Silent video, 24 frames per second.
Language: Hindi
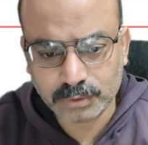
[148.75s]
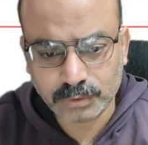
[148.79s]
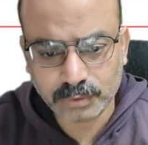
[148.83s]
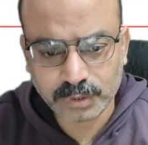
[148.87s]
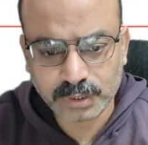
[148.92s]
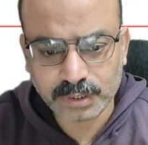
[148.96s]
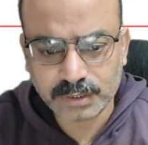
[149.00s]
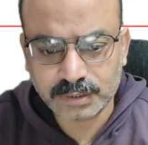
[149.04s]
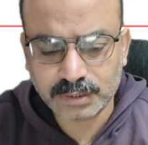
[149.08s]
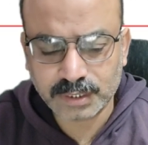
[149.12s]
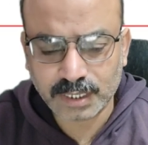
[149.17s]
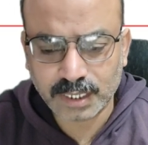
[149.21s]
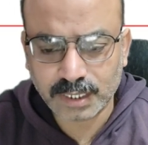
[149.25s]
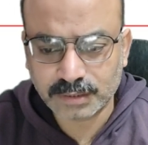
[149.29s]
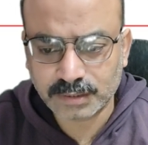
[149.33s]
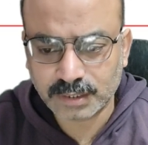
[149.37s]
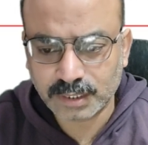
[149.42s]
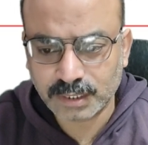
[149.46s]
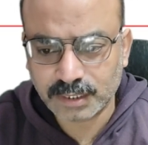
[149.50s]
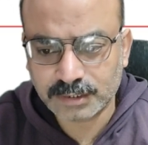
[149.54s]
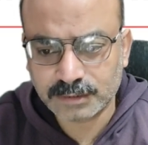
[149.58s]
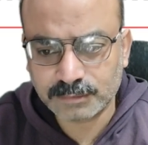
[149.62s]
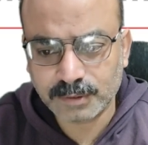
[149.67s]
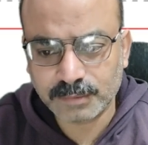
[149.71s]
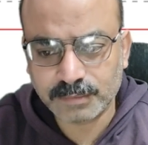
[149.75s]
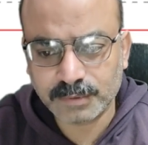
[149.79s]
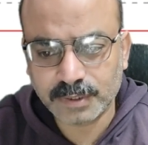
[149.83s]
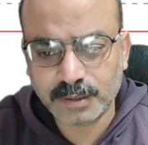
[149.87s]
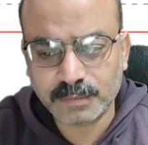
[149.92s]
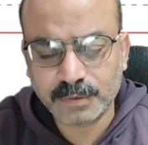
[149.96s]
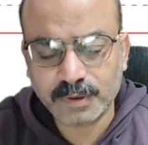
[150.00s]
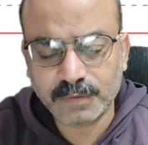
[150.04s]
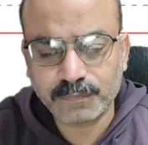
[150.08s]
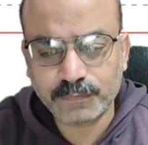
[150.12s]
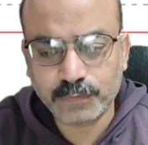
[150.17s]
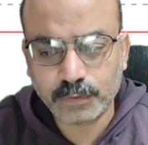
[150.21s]
तो इस तरह से इसमें
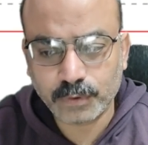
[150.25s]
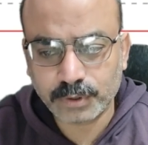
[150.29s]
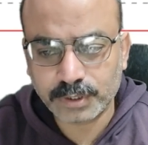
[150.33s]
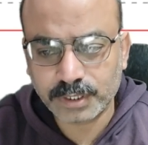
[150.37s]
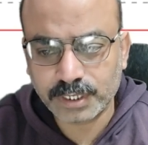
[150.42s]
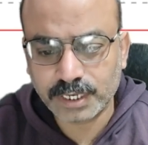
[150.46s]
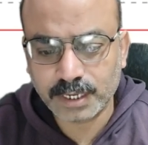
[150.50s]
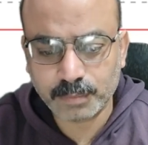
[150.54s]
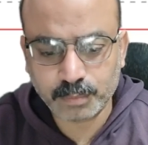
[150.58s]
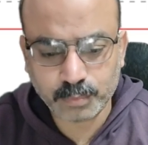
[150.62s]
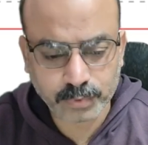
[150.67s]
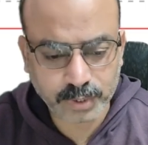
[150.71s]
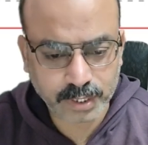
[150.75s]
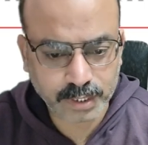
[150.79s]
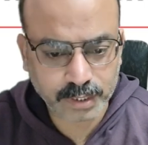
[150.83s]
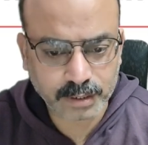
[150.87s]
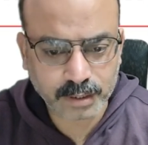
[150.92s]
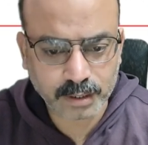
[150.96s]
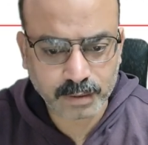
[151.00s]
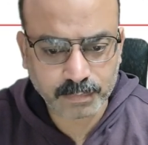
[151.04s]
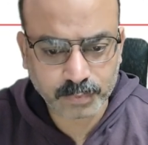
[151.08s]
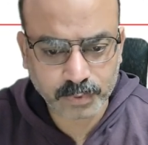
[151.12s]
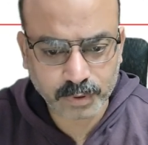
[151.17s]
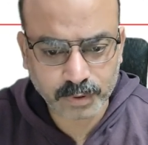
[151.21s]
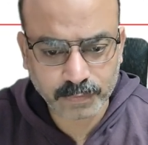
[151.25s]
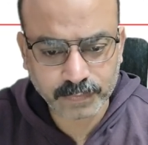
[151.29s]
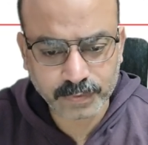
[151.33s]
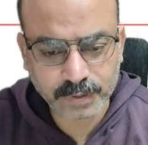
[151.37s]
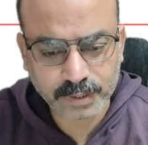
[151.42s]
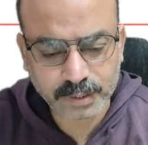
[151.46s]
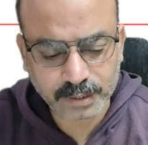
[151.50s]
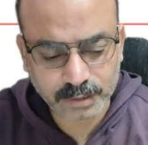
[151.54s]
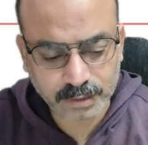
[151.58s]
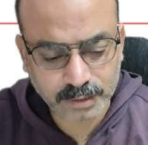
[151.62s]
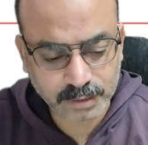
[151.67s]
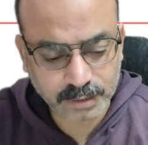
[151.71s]
भी हमें 40 पॉइंट का
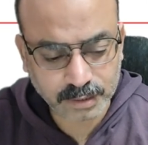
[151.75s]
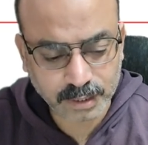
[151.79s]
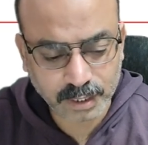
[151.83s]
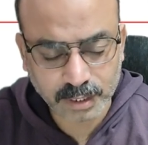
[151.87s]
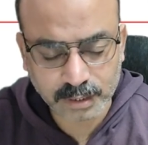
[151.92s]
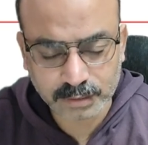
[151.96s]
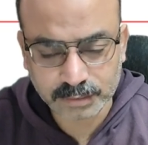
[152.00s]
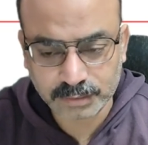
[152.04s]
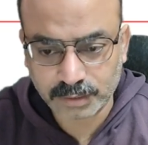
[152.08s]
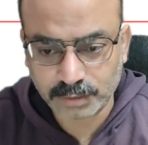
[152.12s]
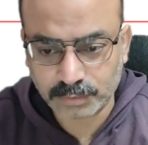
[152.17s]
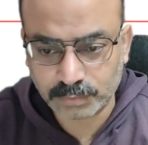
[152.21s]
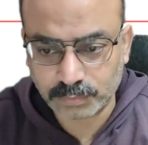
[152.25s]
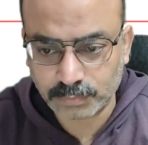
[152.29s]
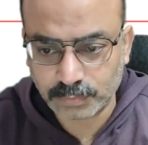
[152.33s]
प्रॉफिट यहाँ से